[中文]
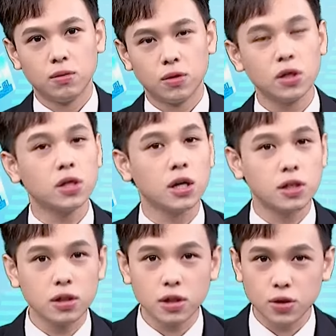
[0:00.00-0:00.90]
这才
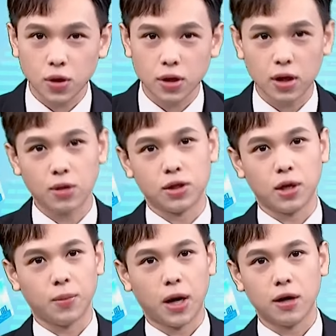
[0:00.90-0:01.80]
真正赚得到
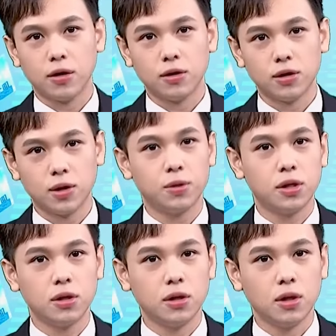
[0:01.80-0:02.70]
钱嘛，是不
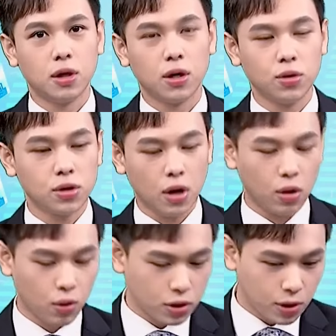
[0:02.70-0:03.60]
是？很多人说哦，
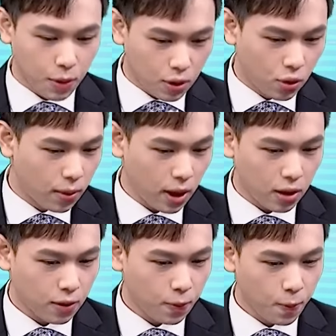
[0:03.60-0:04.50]
我什么股
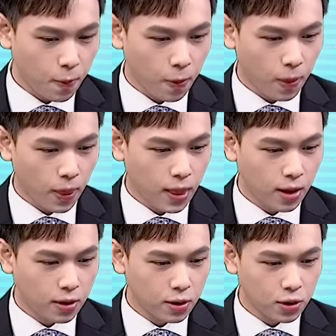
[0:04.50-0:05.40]
票？
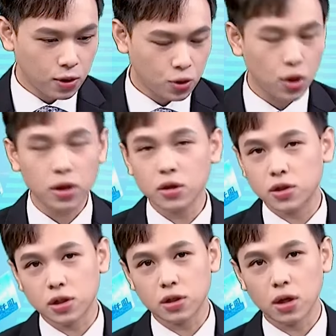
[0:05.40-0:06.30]
赚了
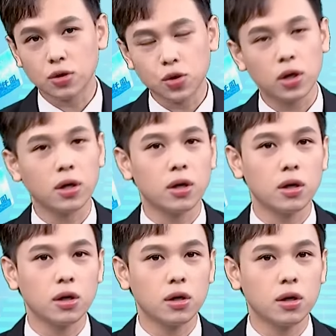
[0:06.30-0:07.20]
十，赚
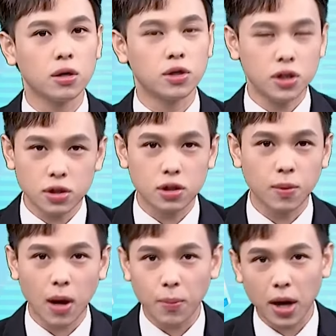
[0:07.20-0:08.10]
了七十
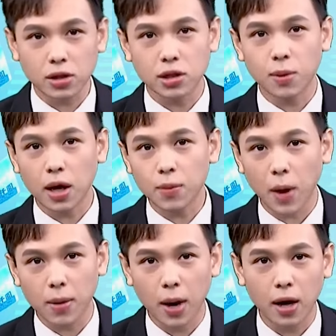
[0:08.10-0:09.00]
趴、八十趴、一
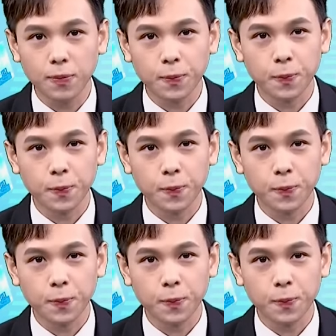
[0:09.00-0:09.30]
百趴，